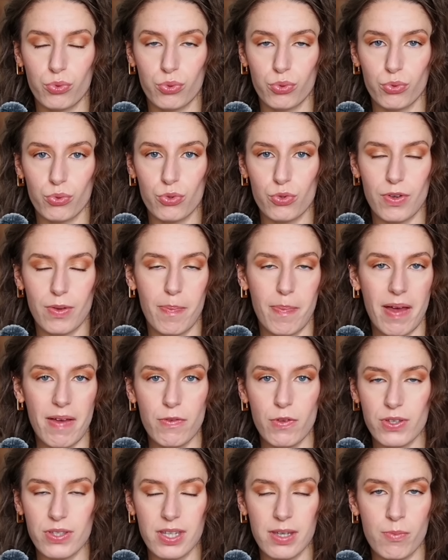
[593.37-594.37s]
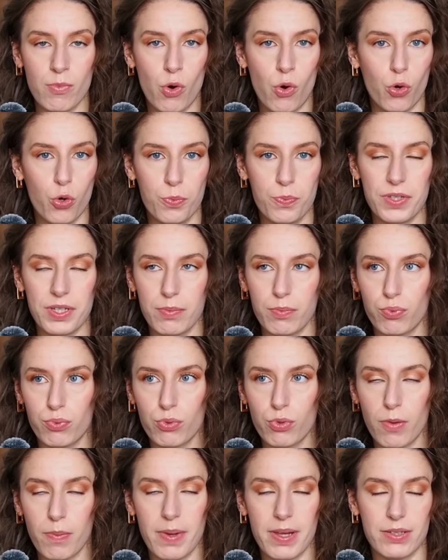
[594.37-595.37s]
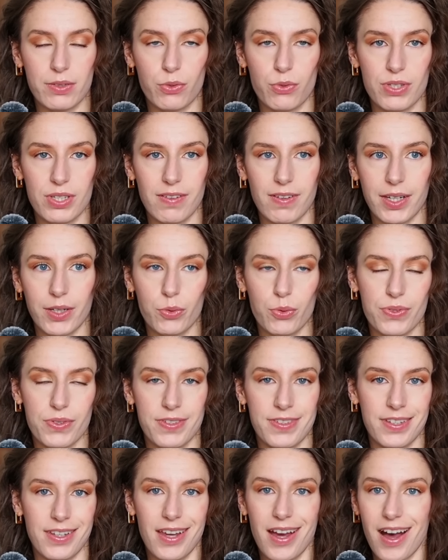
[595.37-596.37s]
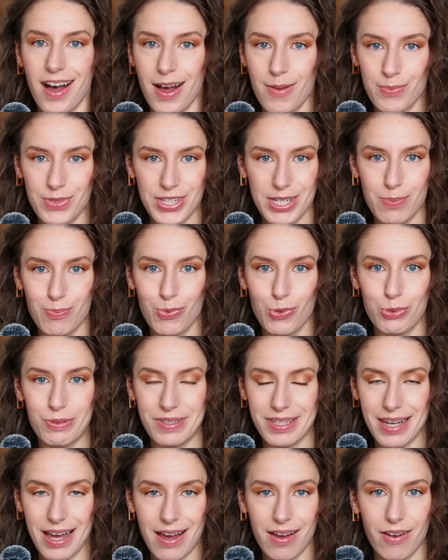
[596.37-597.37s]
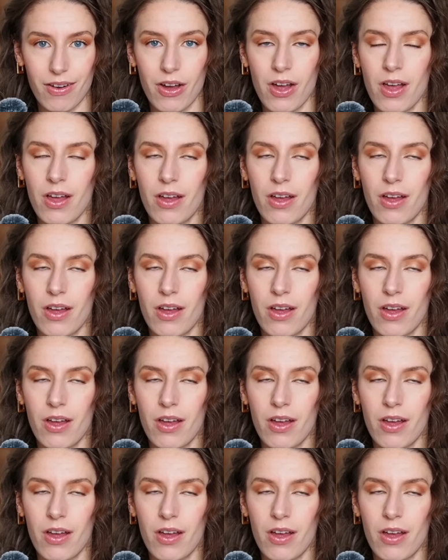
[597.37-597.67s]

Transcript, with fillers: que j'ai pas forcément opté pour parce que c'est vrai que c'est un petit peu tard.